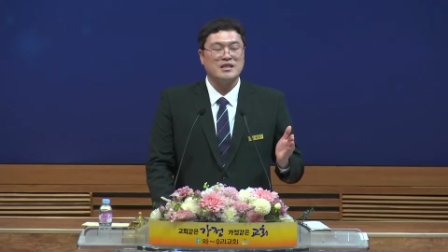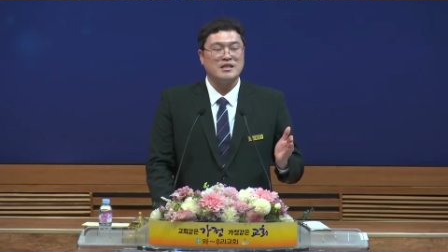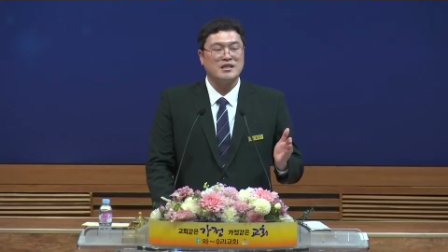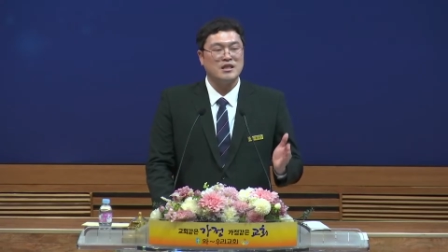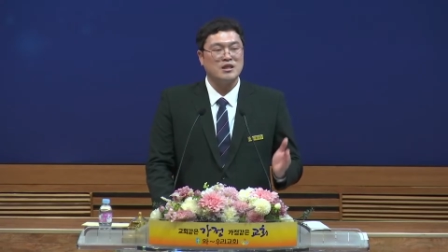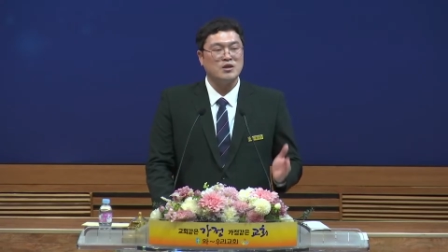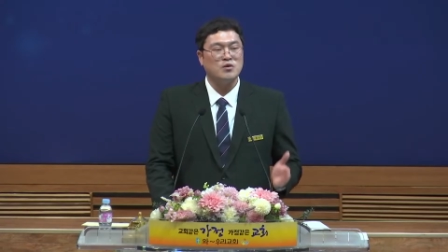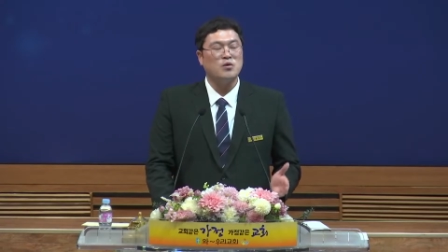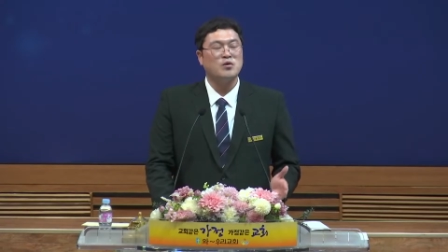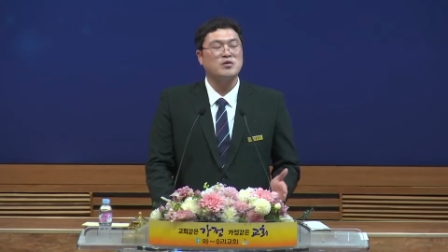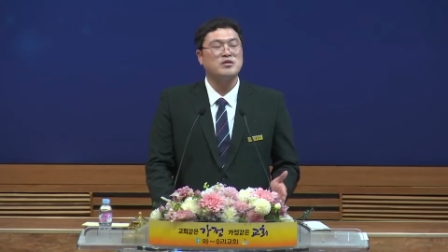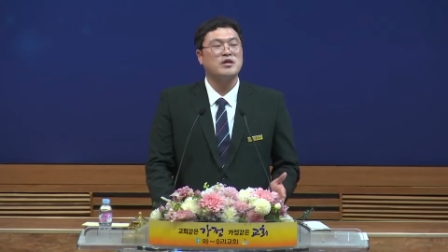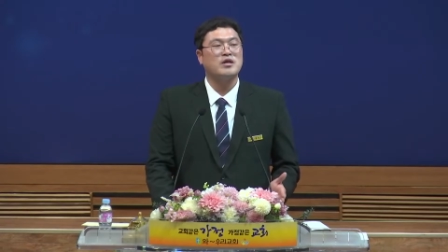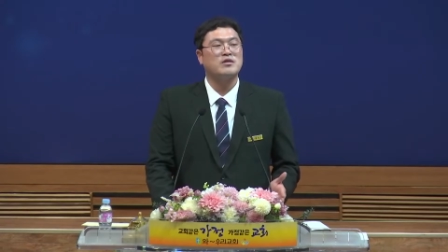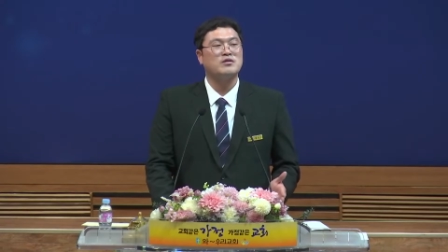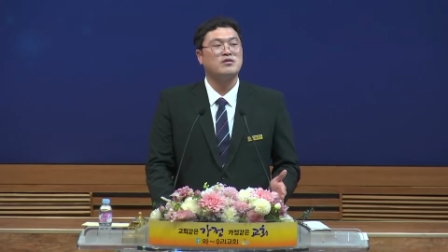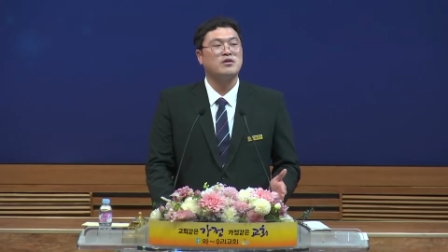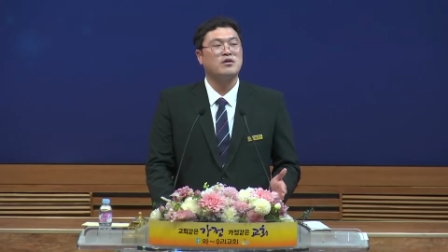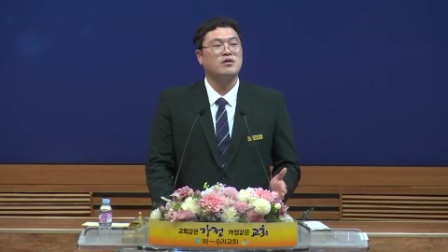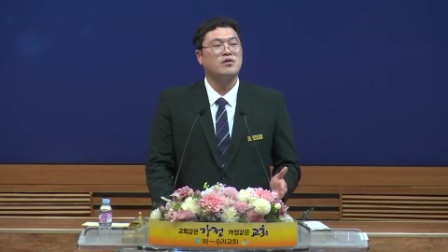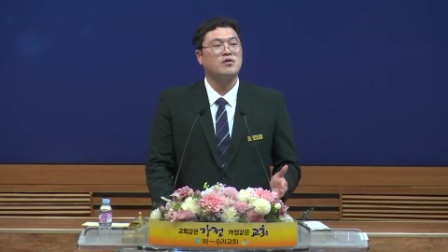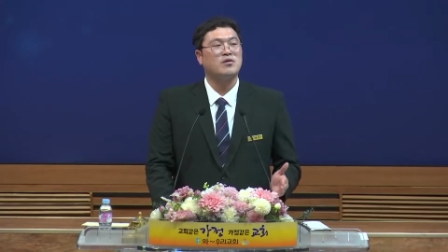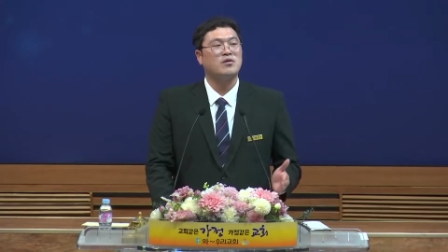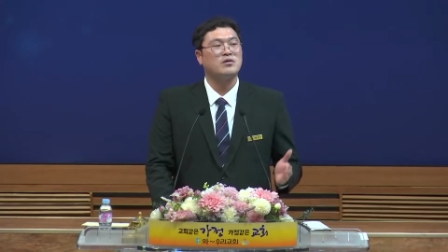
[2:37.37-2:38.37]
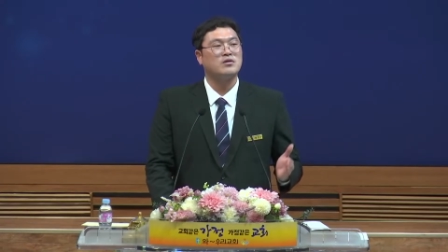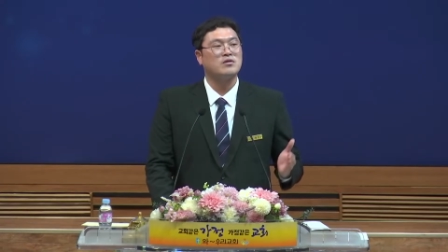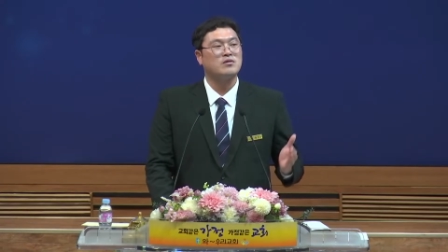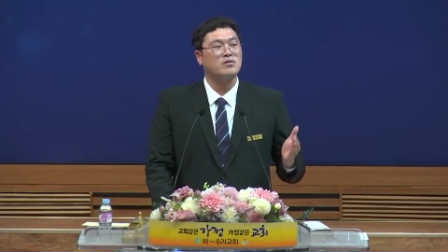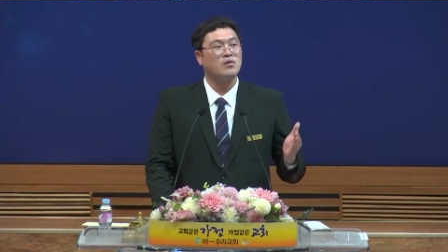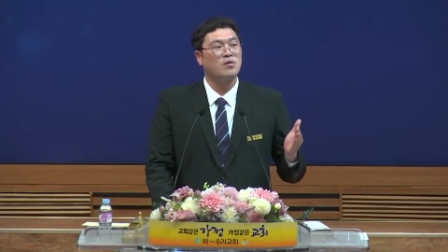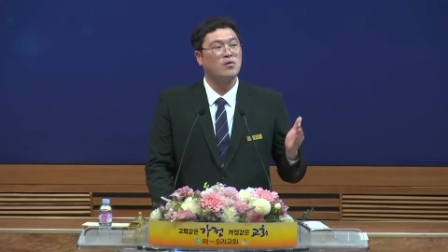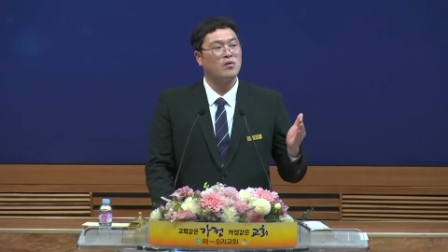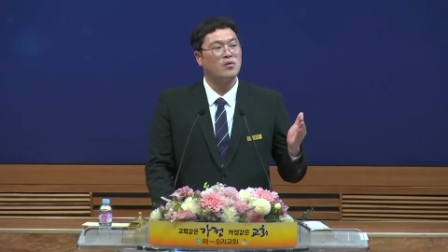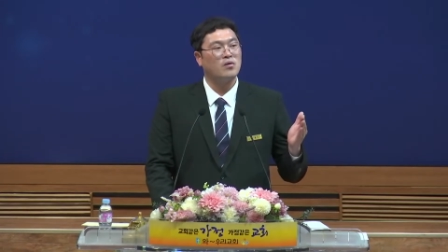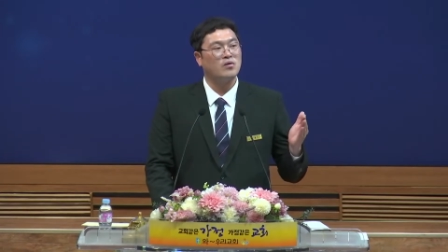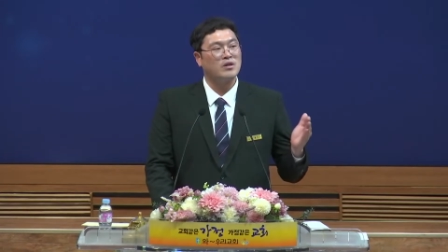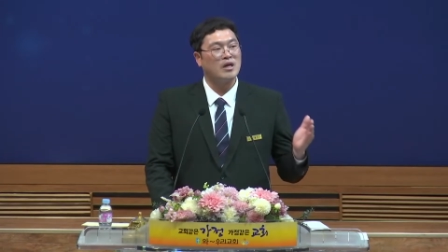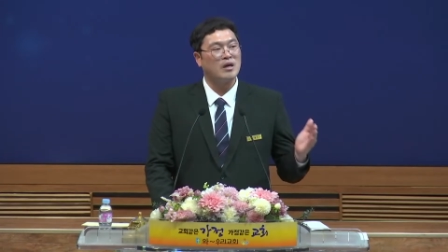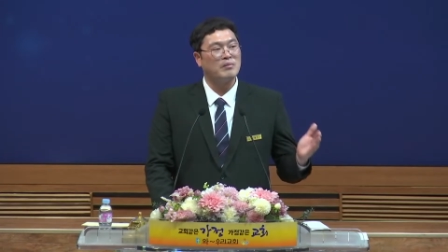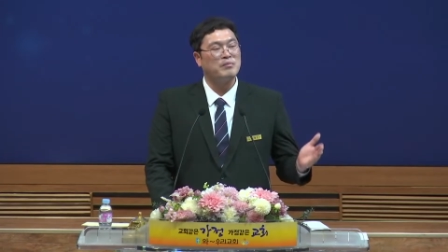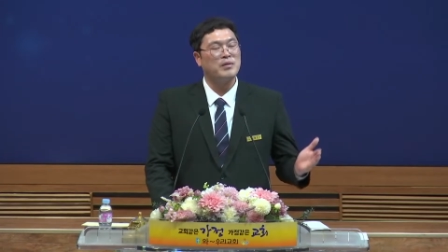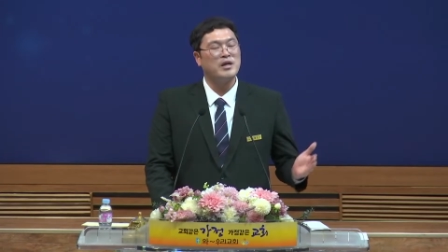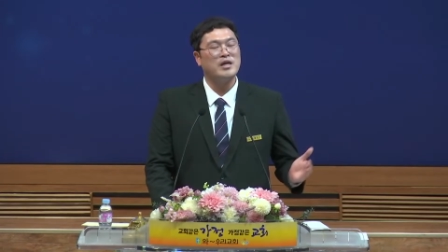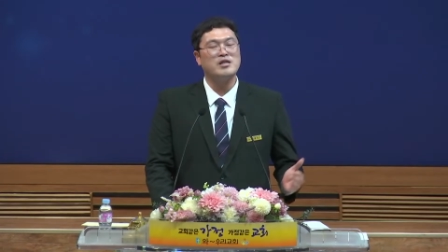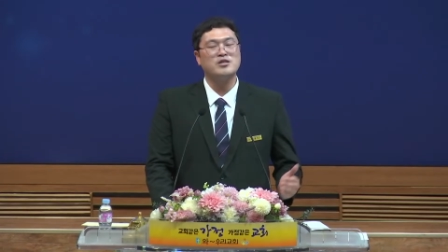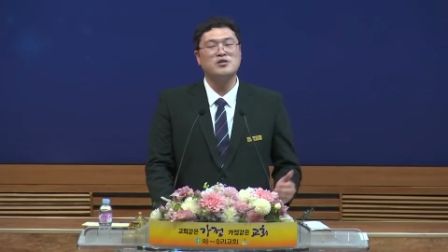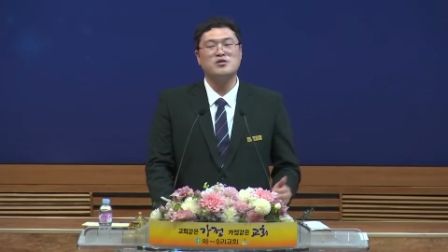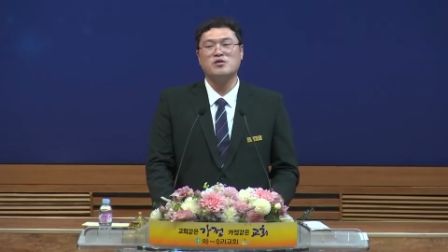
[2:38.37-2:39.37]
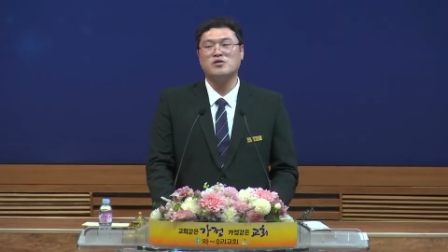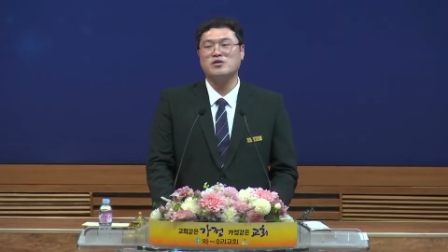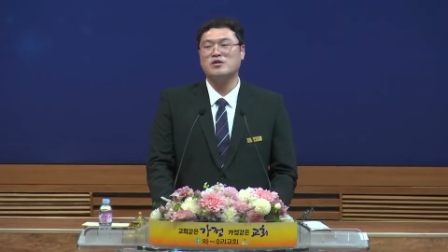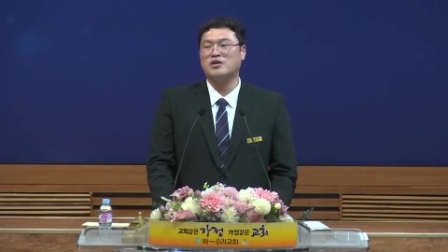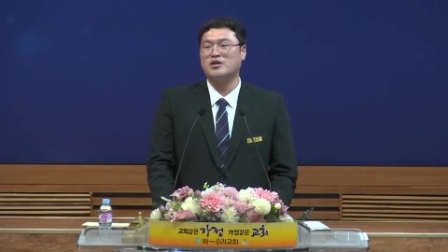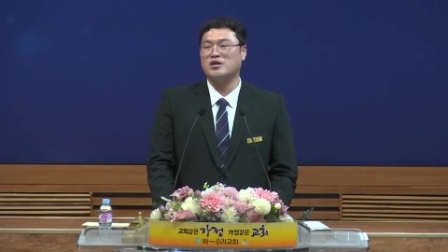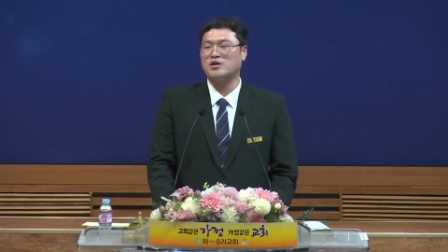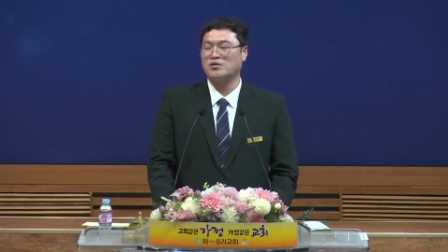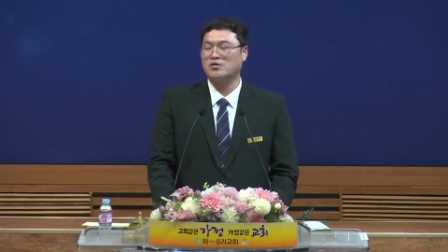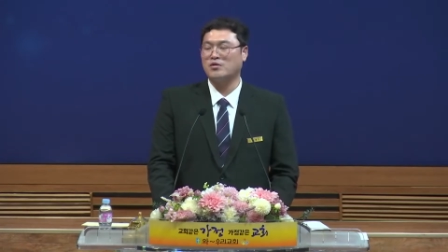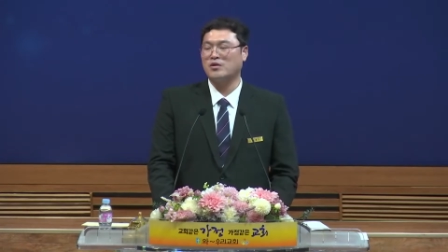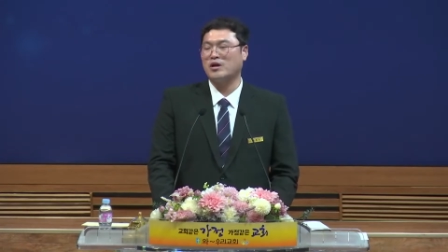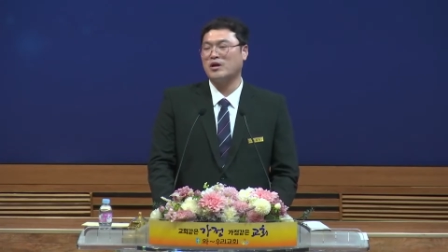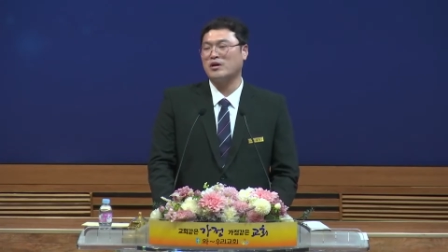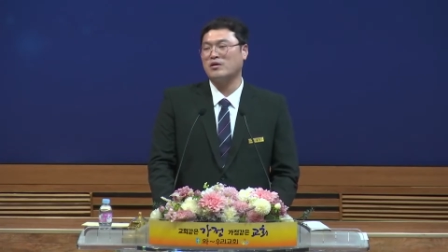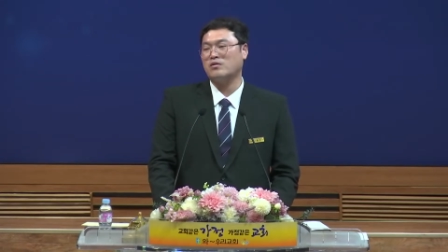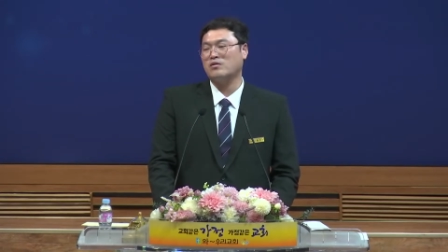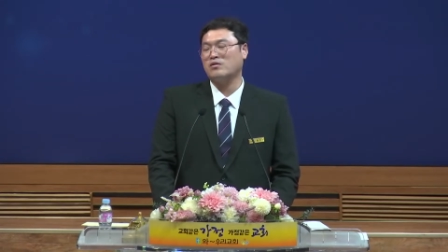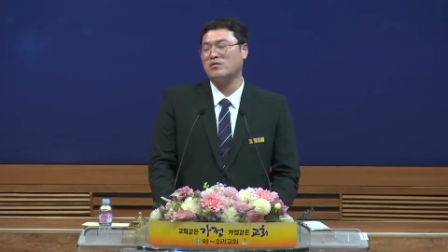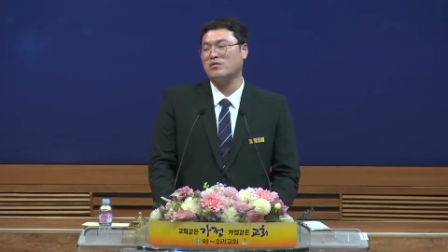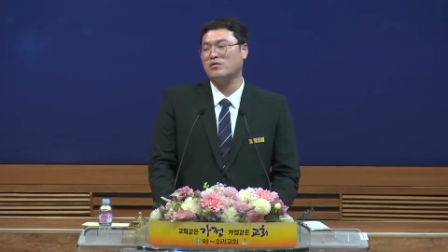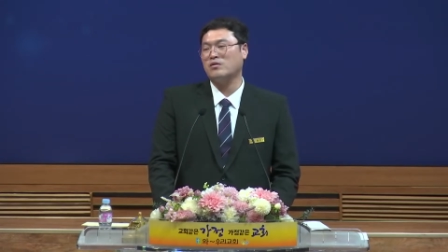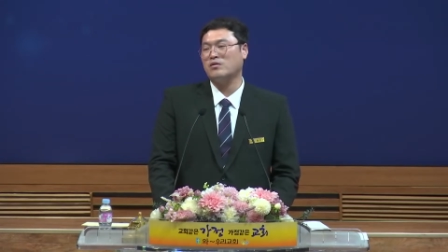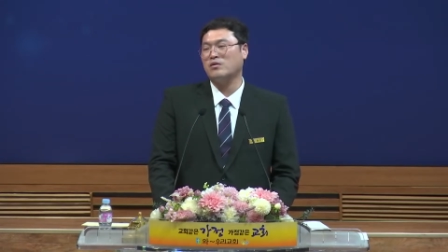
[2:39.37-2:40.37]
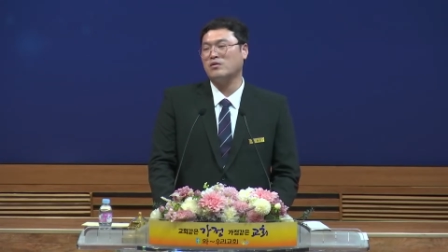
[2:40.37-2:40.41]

이곳에서 또 네팔 지역을 기도하고